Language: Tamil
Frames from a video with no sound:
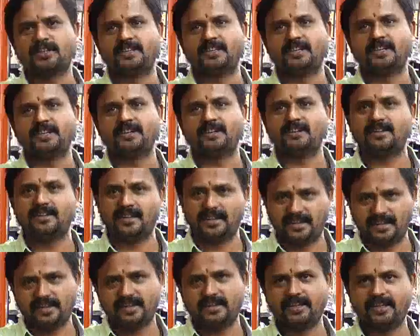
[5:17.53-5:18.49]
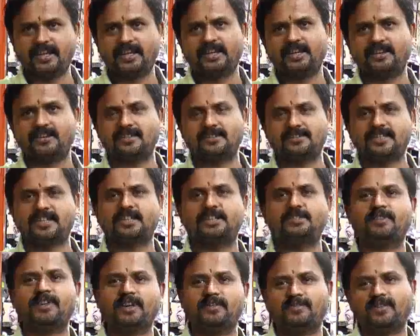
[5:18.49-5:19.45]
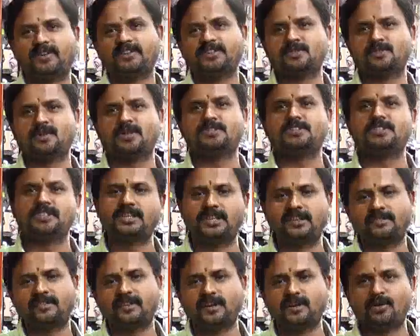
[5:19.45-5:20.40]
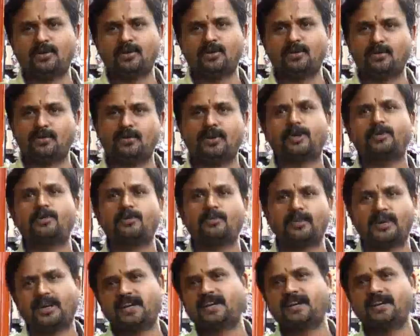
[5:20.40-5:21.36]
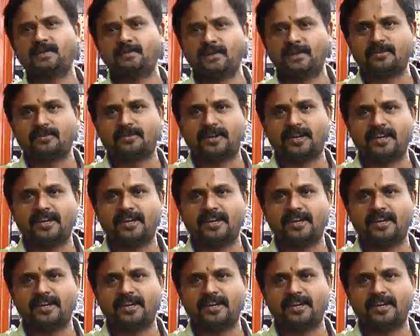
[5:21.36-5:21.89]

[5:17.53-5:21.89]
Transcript: சேர்த்து இந்த சக்தி விநாயகர் ஃபர்னிச்சரோட சின்ன வேண்டுகோள் ஒரே ஒரு மரக்கன்று மட்டும்